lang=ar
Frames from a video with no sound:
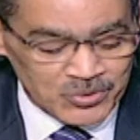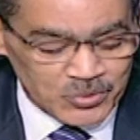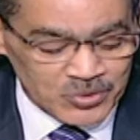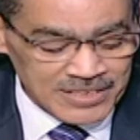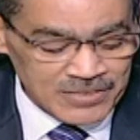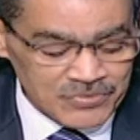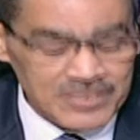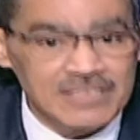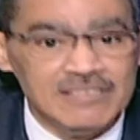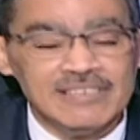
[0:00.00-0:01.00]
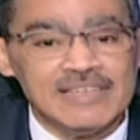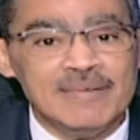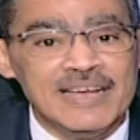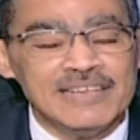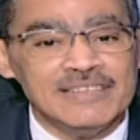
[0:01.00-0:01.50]
والدكتوره نيفين
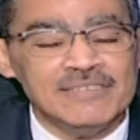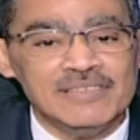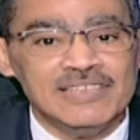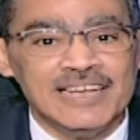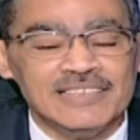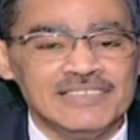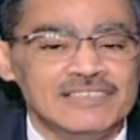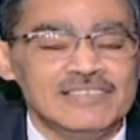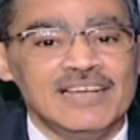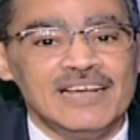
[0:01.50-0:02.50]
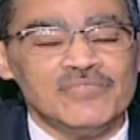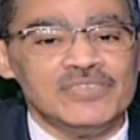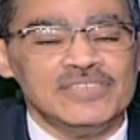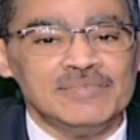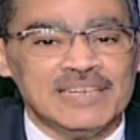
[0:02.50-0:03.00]
كمان يعني لها
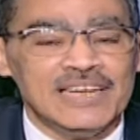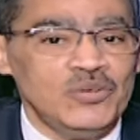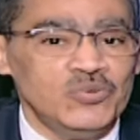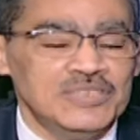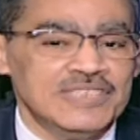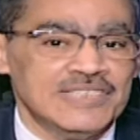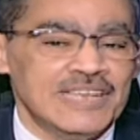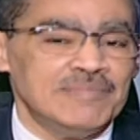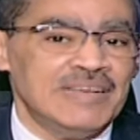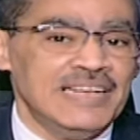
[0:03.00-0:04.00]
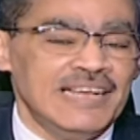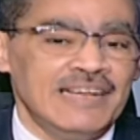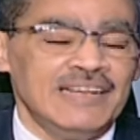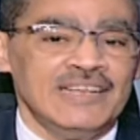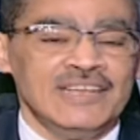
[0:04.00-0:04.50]
في مجال حقوق الانسان ما
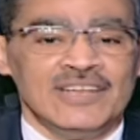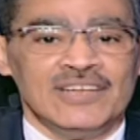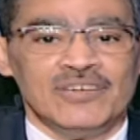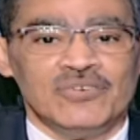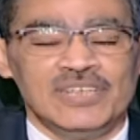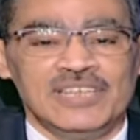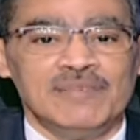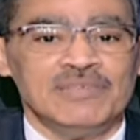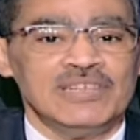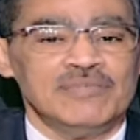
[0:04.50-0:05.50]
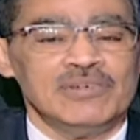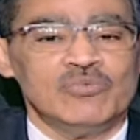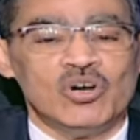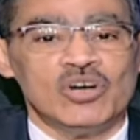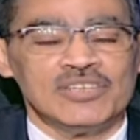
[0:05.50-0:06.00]
لها وهي
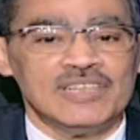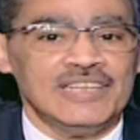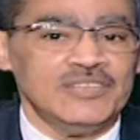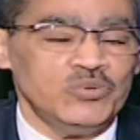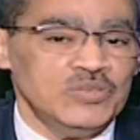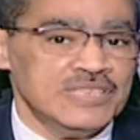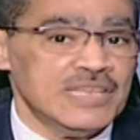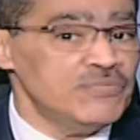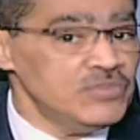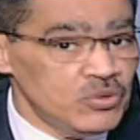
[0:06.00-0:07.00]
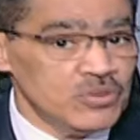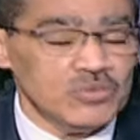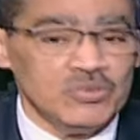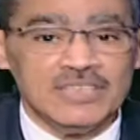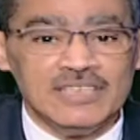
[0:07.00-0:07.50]
مقرر لجنه حقوق الانسان في الحوار
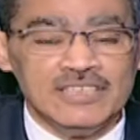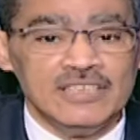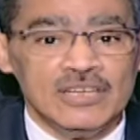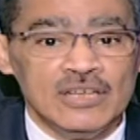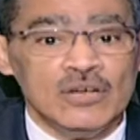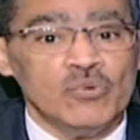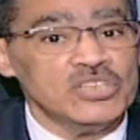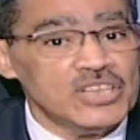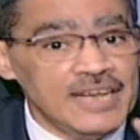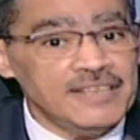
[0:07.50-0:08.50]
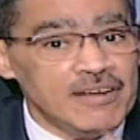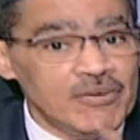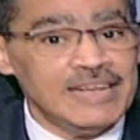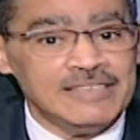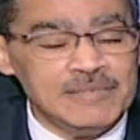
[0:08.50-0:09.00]
الوطني وشاعره
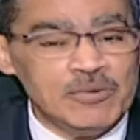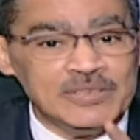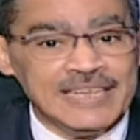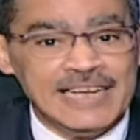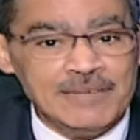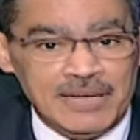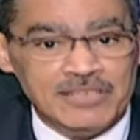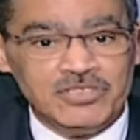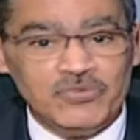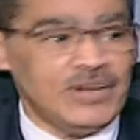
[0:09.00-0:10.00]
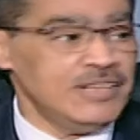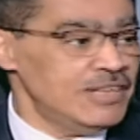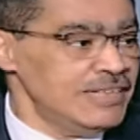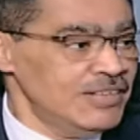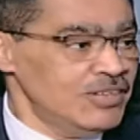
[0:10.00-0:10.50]
واديبه وده جانب هنكشفه
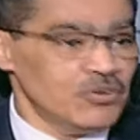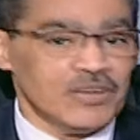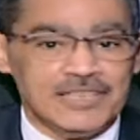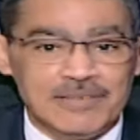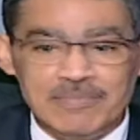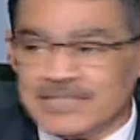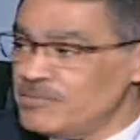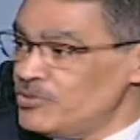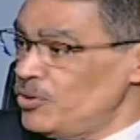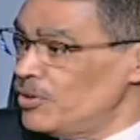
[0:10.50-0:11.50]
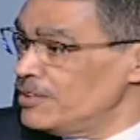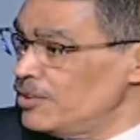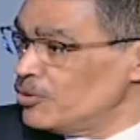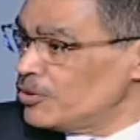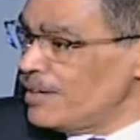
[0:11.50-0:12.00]
عنها قريب بس مش في الحوار ده يا
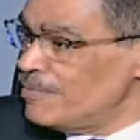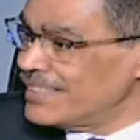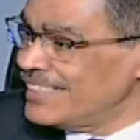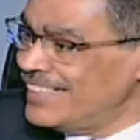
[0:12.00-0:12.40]
دكتور احمد